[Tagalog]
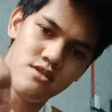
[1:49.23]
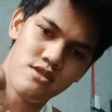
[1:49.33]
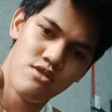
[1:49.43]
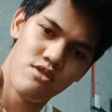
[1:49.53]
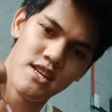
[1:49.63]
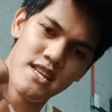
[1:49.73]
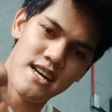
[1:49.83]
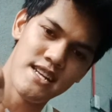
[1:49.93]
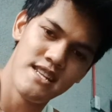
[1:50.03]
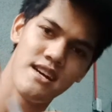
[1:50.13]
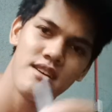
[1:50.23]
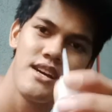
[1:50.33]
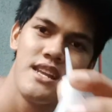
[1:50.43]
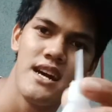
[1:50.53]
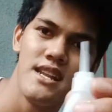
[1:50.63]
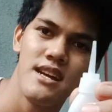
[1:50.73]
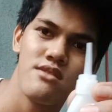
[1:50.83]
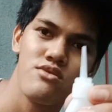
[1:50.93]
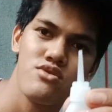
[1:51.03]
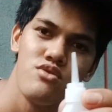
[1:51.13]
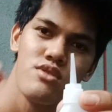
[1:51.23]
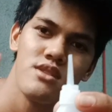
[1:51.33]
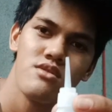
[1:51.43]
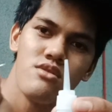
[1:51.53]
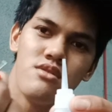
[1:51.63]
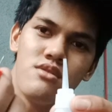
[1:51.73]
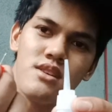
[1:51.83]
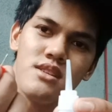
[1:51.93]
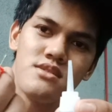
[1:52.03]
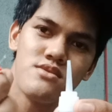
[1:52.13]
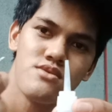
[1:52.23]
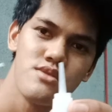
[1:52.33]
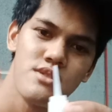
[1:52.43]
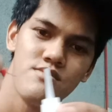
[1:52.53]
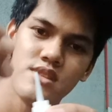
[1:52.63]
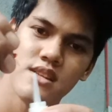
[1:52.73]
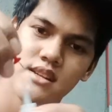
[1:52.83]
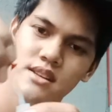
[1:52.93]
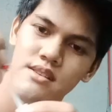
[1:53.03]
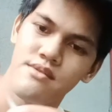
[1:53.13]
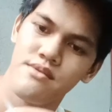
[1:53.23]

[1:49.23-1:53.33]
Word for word: So kailangan lang kailangan lang tusukin to, guys. Tusukin na natin.